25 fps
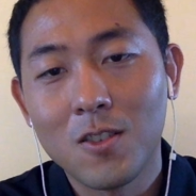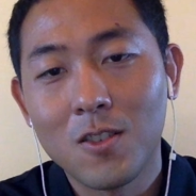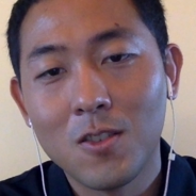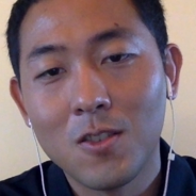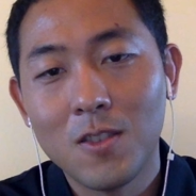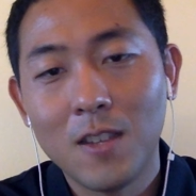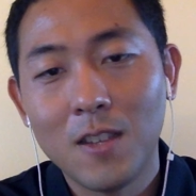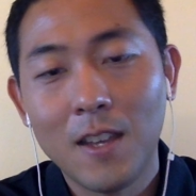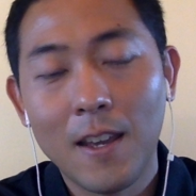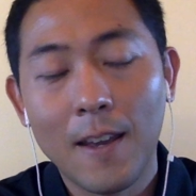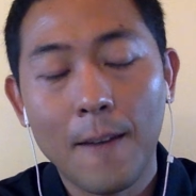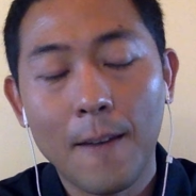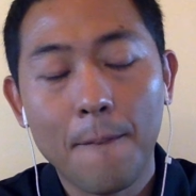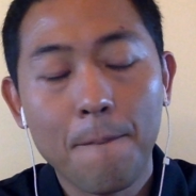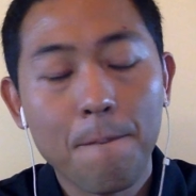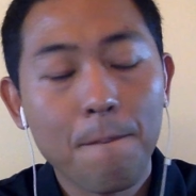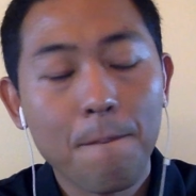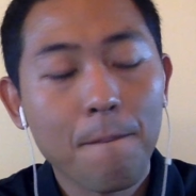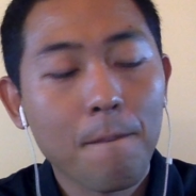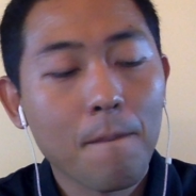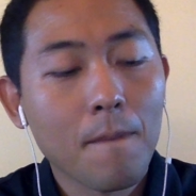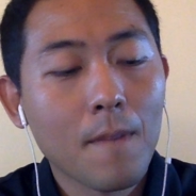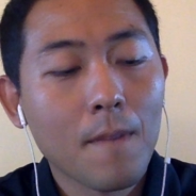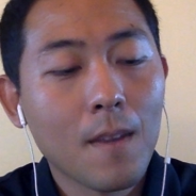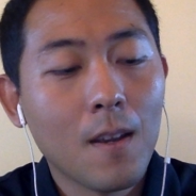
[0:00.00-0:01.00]
그런데,
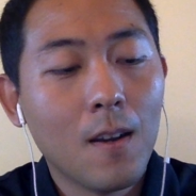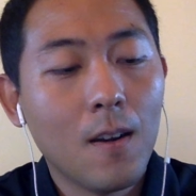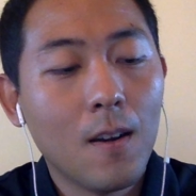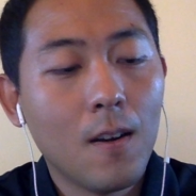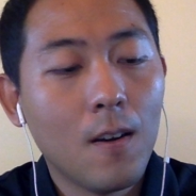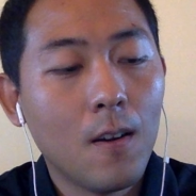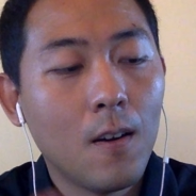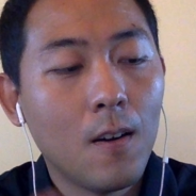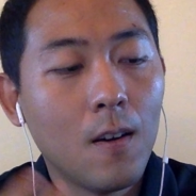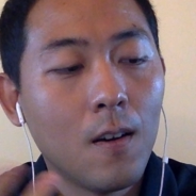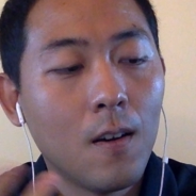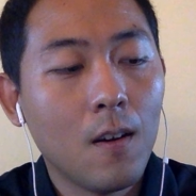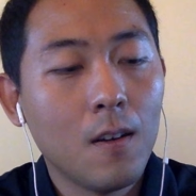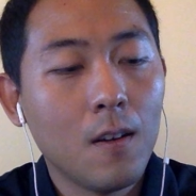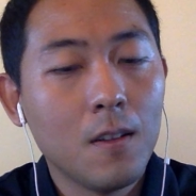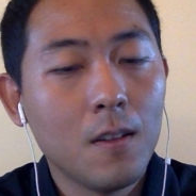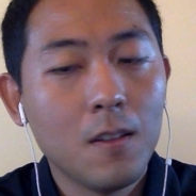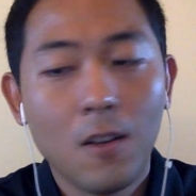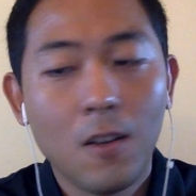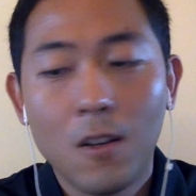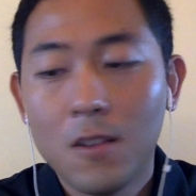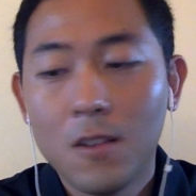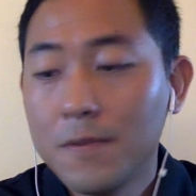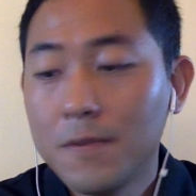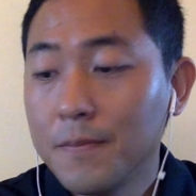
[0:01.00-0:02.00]
어,
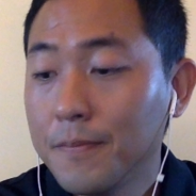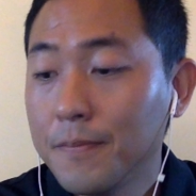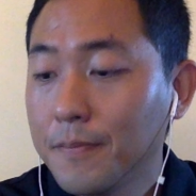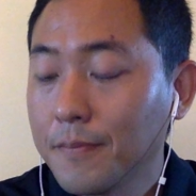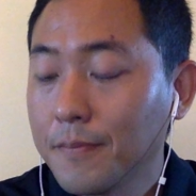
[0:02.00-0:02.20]
이런